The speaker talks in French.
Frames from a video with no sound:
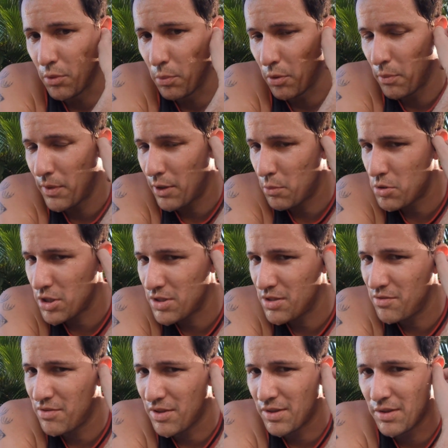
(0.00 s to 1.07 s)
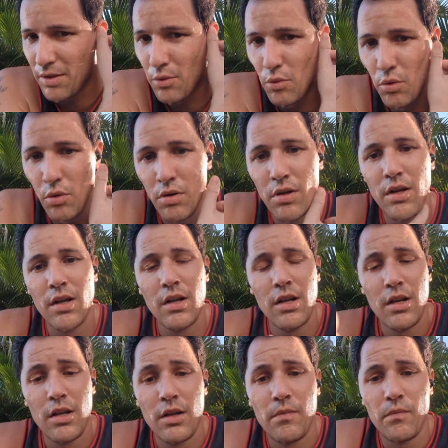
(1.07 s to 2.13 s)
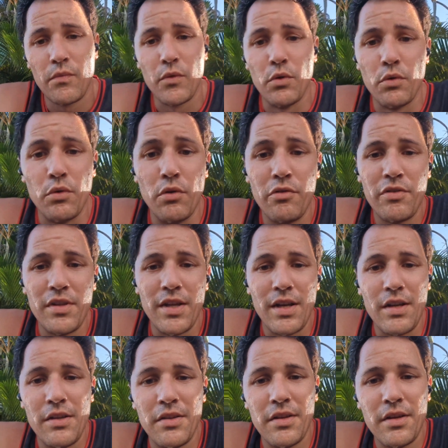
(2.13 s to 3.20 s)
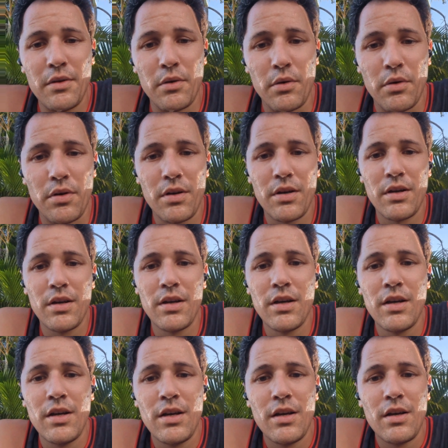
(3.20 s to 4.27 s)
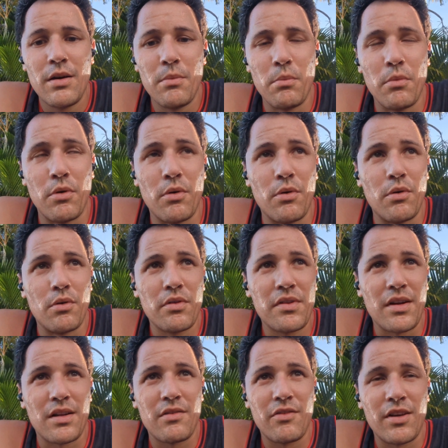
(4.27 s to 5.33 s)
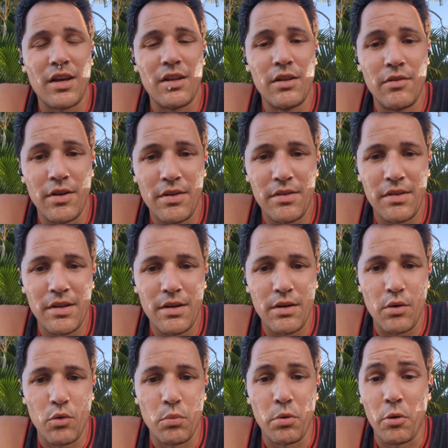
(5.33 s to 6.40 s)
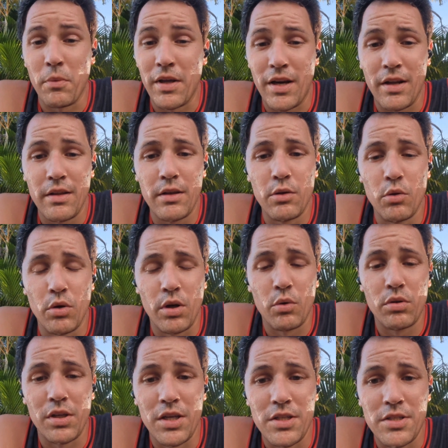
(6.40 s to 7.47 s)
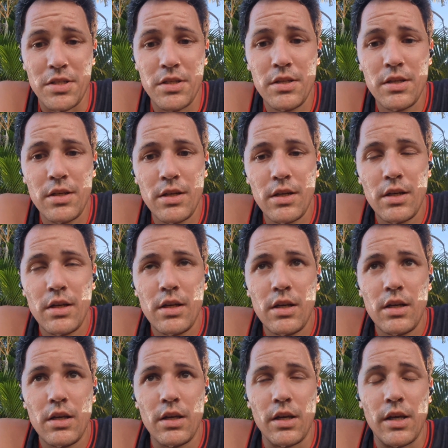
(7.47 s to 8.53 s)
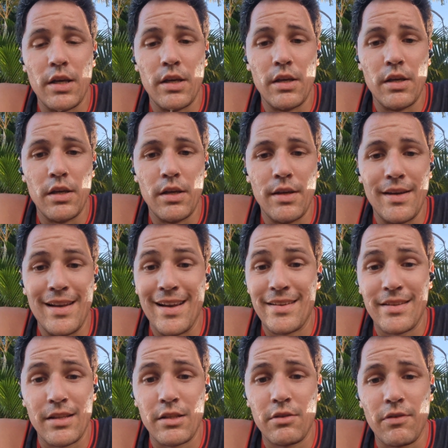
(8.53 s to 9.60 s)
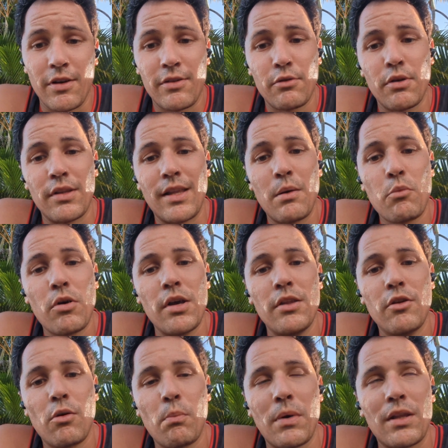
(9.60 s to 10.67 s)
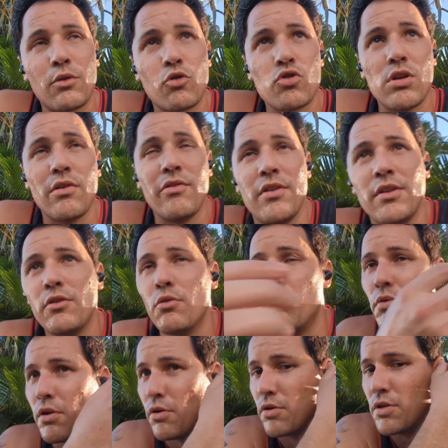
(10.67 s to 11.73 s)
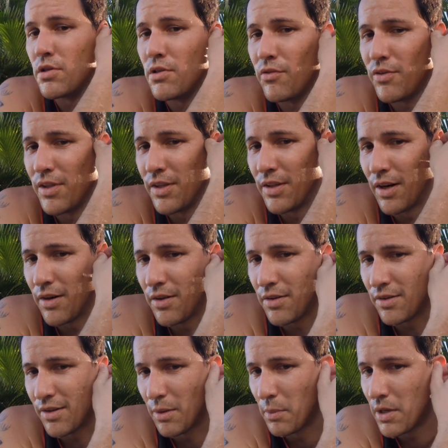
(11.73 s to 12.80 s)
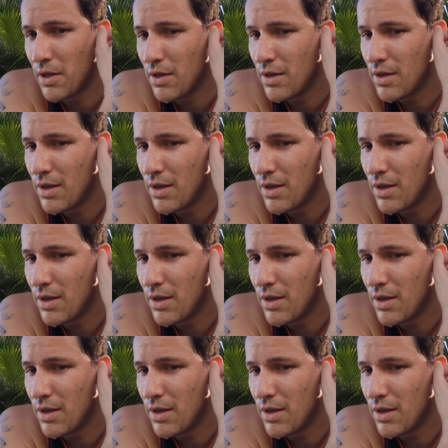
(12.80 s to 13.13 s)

mon premier objectif, c'était le, de, finaliser euh, mon certificat universitaire première année de Tahiti. Et, la satisfaction est tellement énorme maintenant que je l'ai fini depuis lundi, j'ai fini les derniers examens.